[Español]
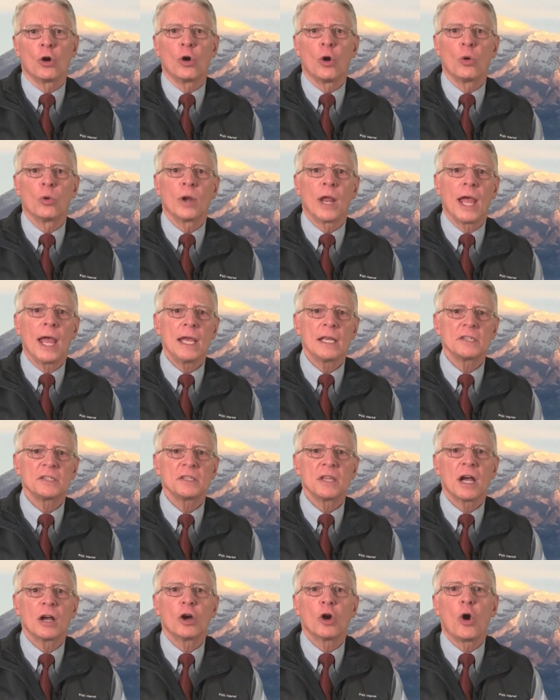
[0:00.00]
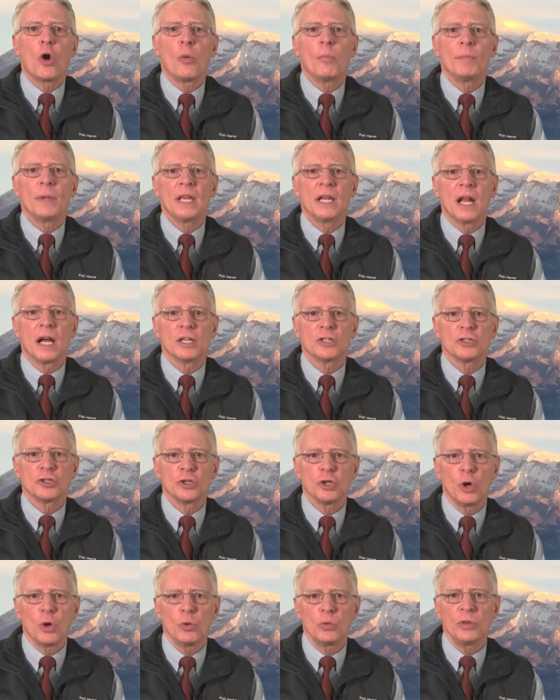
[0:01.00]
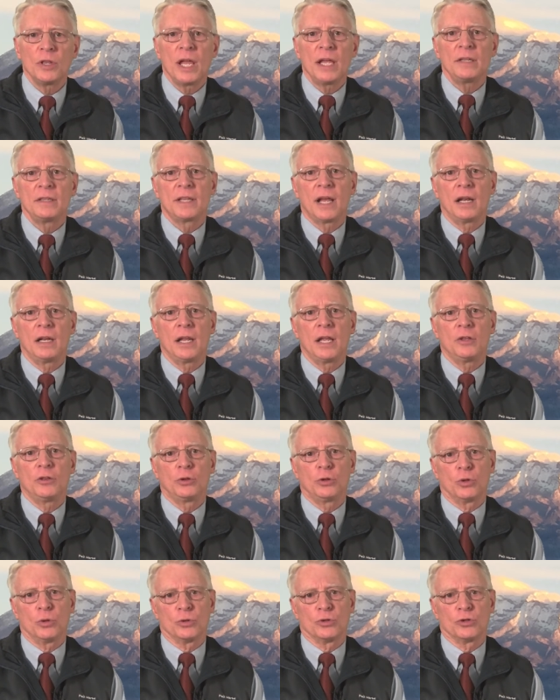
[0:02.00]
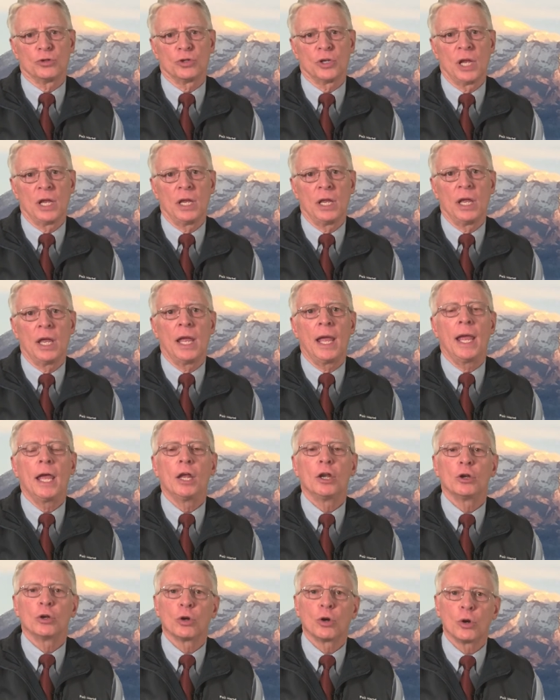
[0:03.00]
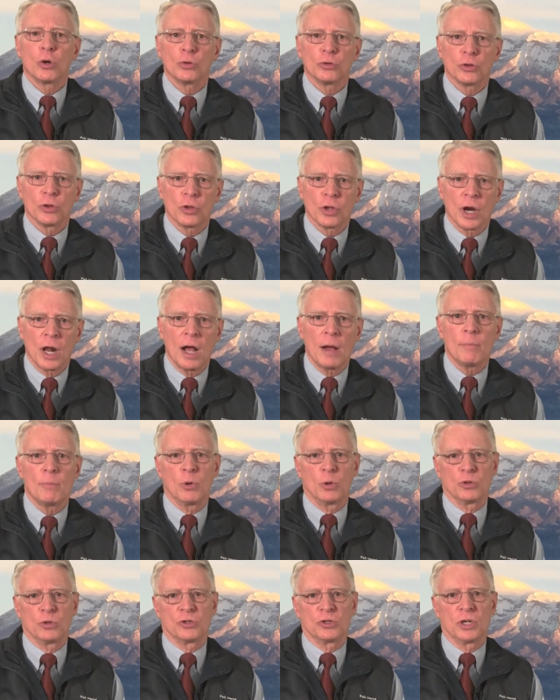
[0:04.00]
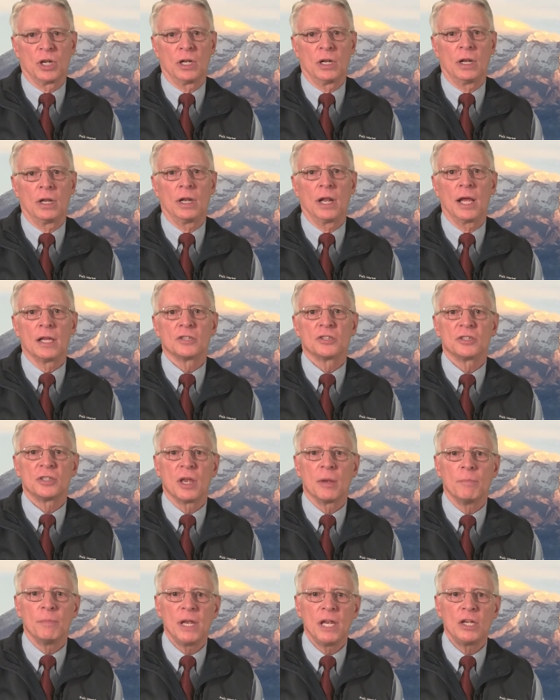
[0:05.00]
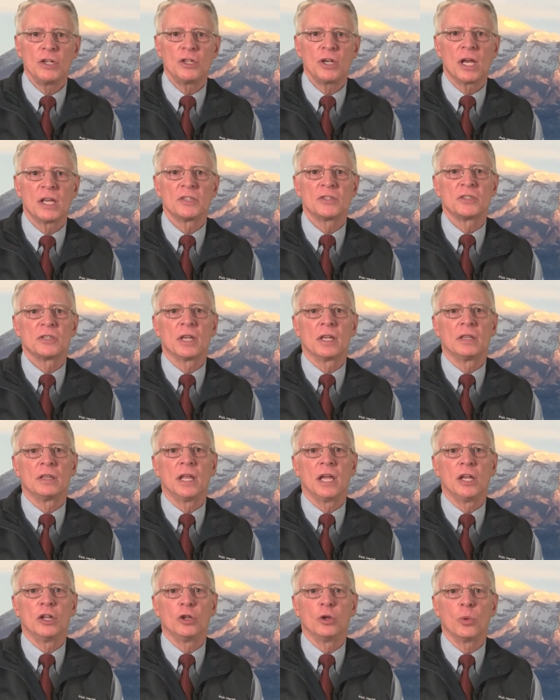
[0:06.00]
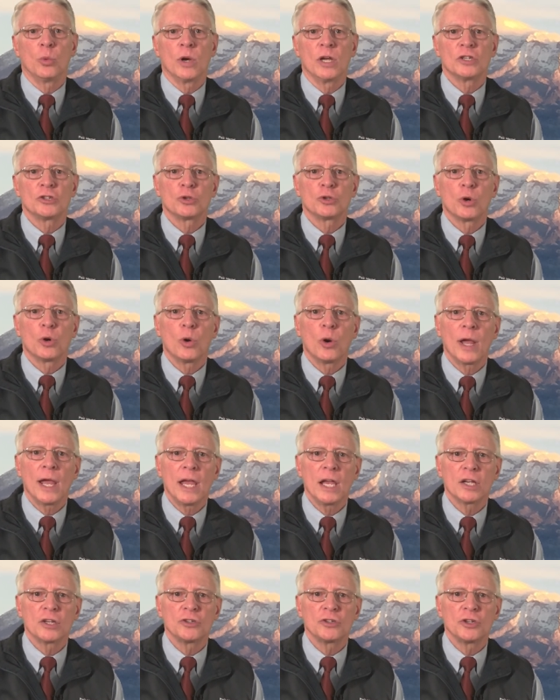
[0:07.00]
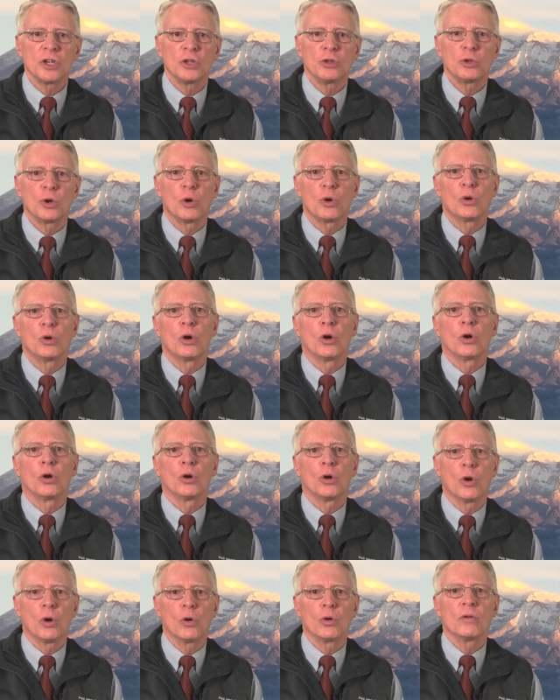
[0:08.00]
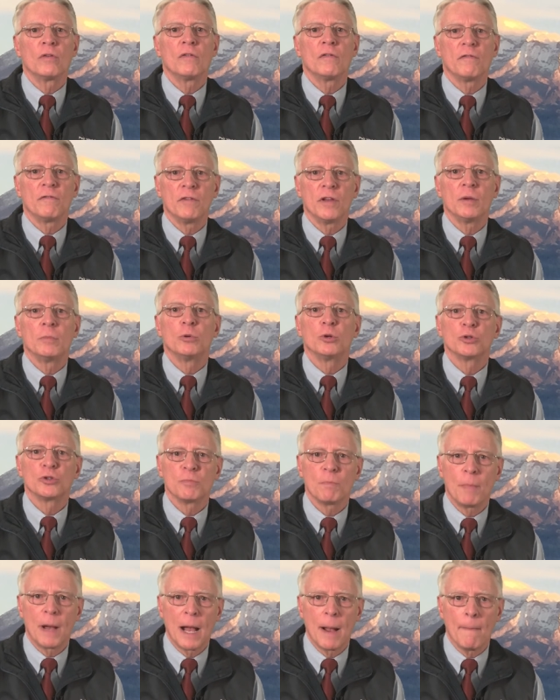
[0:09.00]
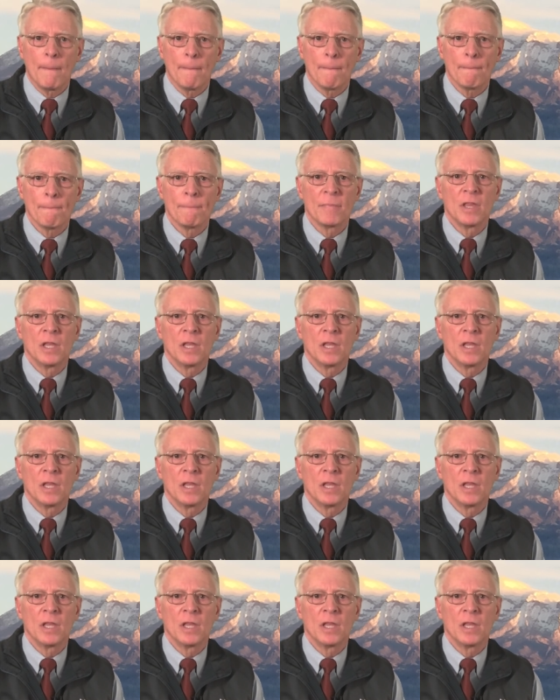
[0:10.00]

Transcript: Con esta combinación de talentos encontramos las semillas de nuestro éxito con FIBUSPAM.